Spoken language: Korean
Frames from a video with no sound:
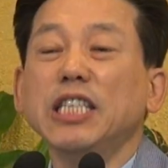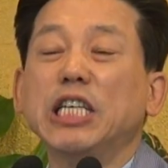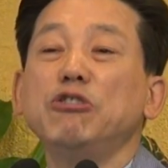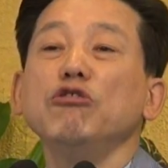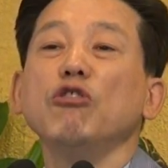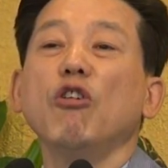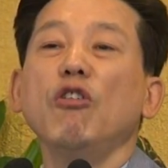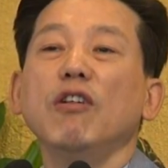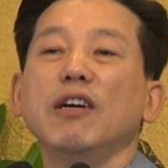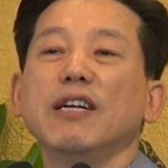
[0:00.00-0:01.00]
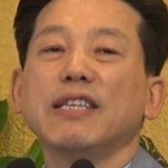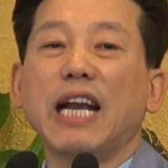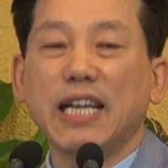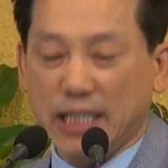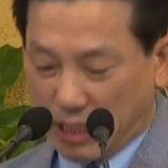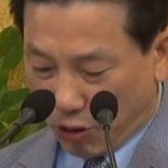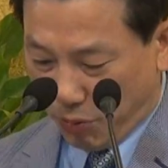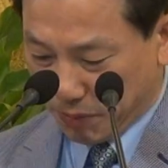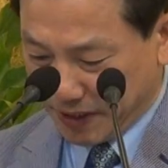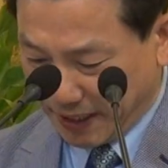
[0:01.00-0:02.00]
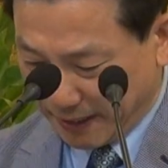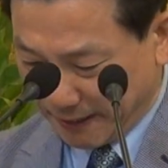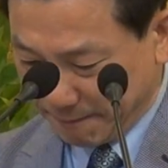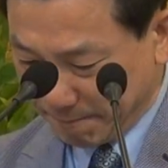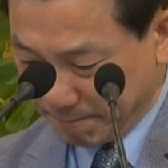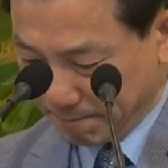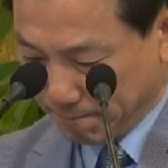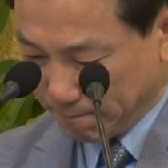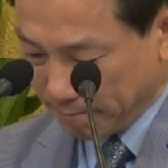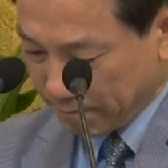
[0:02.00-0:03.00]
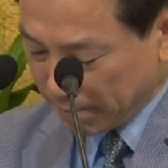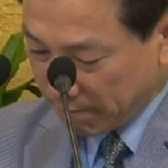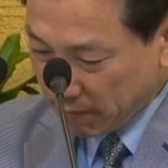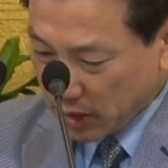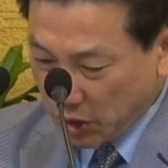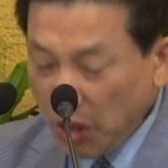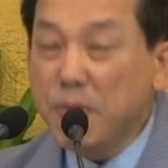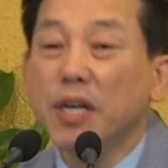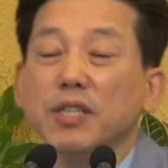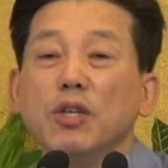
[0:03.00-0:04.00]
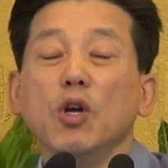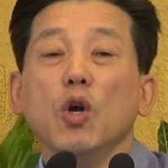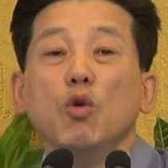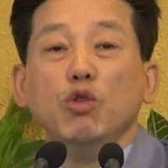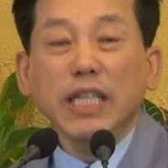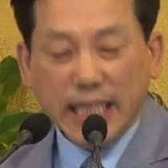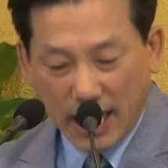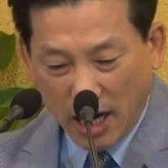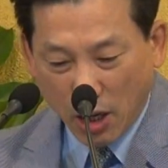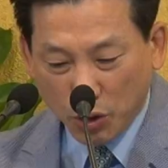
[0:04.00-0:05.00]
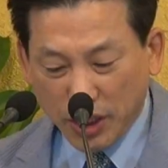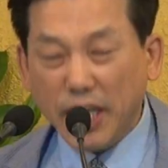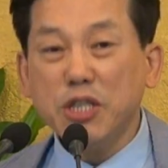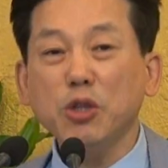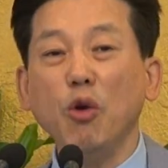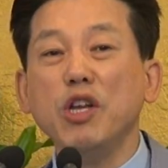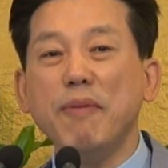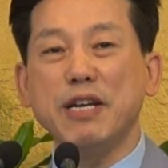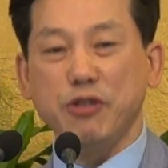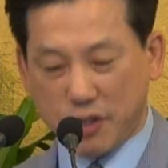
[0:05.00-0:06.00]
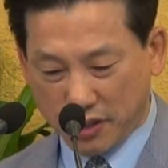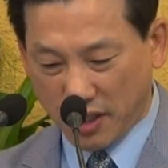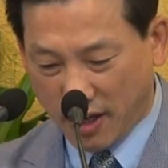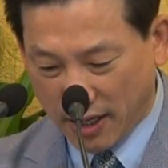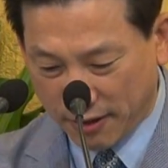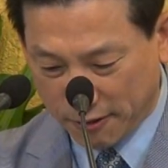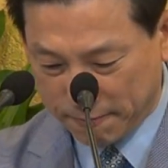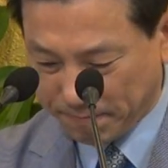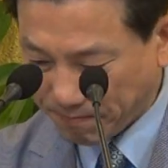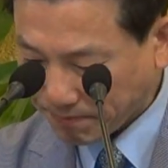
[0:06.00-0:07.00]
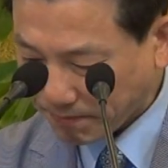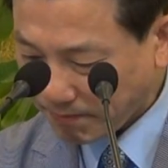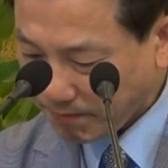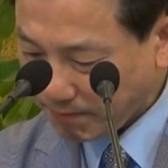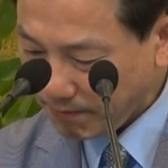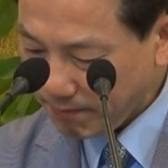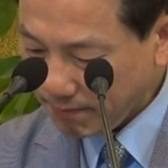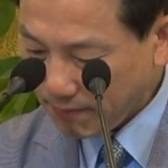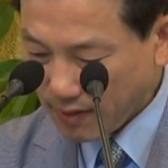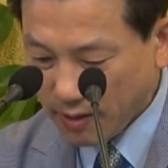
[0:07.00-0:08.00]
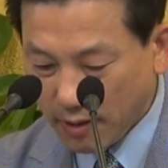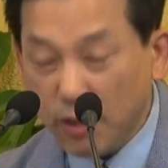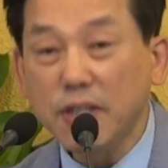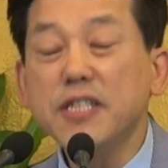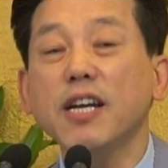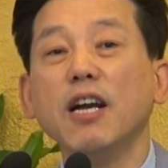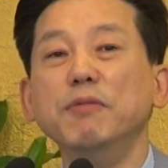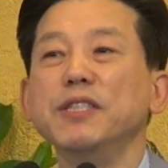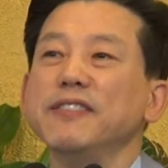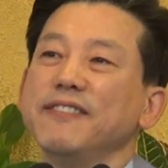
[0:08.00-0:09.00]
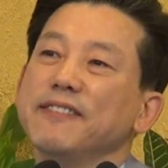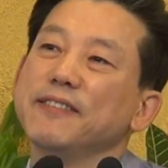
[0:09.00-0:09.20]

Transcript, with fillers: 기준으로 달라졌다고 봅니다. 그러면 우리나라가 어떻게 해서 독립할 수 있었을까요? 어떤 사람은